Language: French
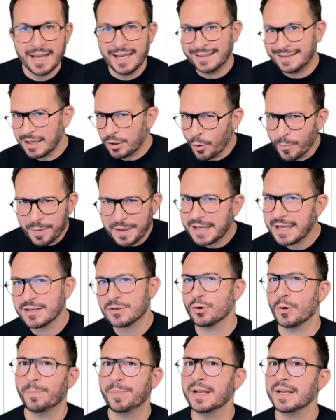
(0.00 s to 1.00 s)
été compliquée
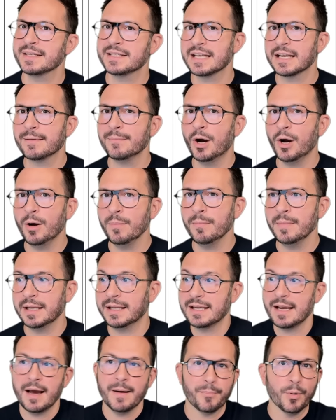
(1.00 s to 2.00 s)
sur plein de segments, mais
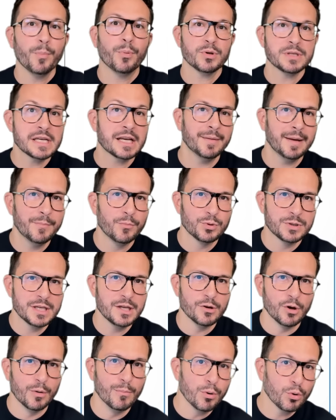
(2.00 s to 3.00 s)
qui a proposé quand même
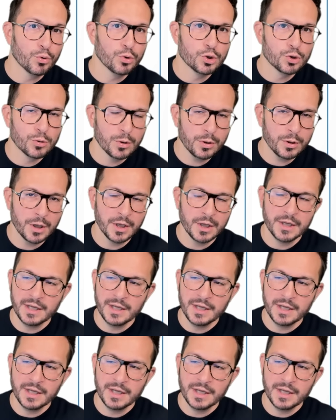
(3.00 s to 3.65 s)
aussi euh, beaucoup de jeux,